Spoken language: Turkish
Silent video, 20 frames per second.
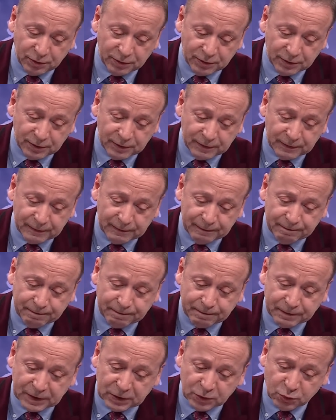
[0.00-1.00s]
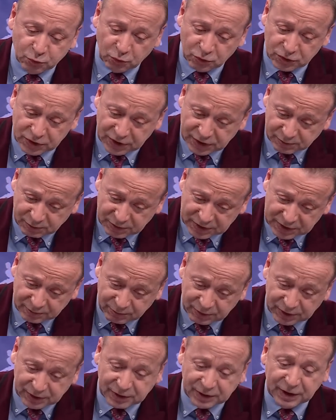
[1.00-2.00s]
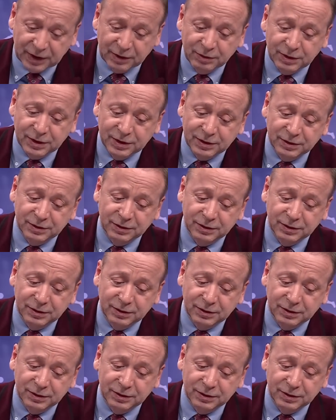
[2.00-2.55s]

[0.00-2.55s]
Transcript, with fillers: Bugün gol attı. Sözleşmesi bitti evet.